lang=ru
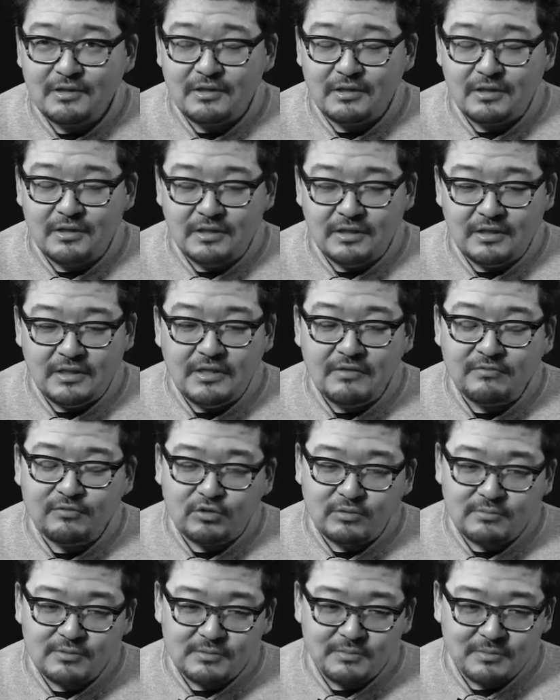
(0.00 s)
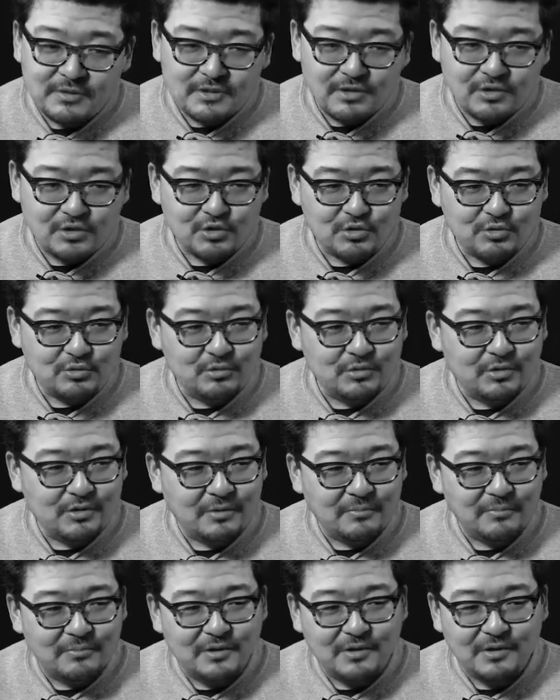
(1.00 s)
И не в том смысле, что
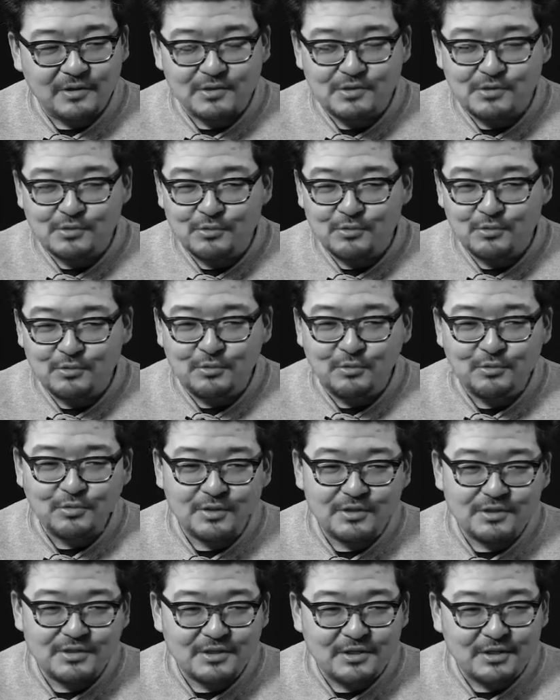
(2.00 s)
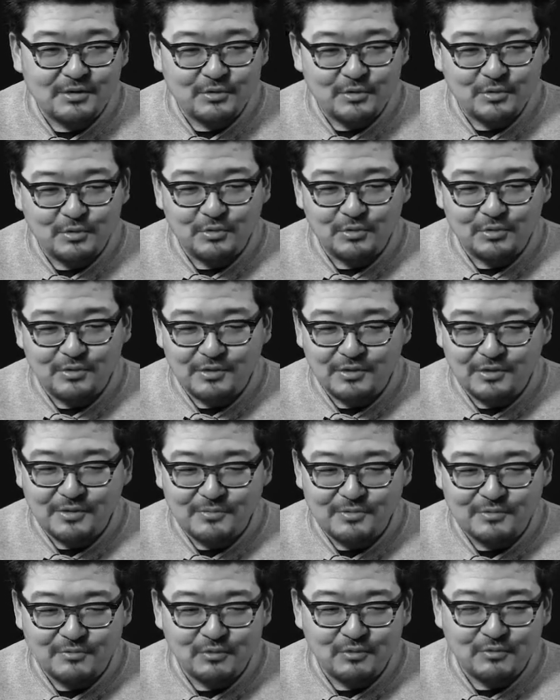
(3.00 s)
там я ценю, не знаю, какую-то
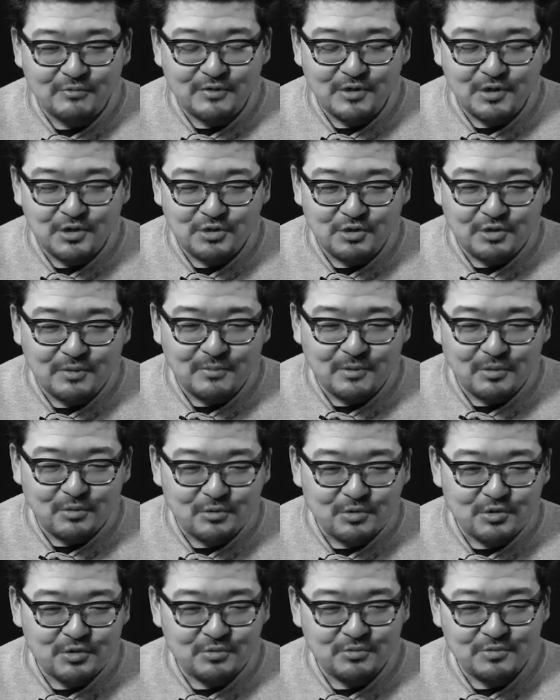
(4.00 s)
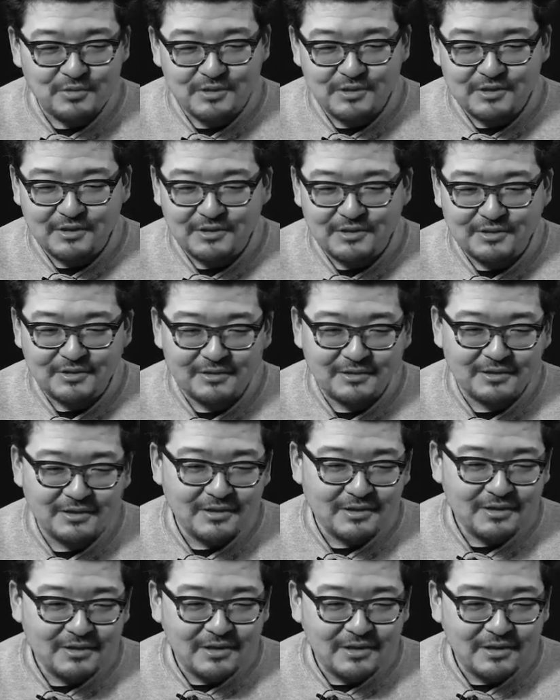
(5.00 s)
там свою внешнюю оболочку, тело,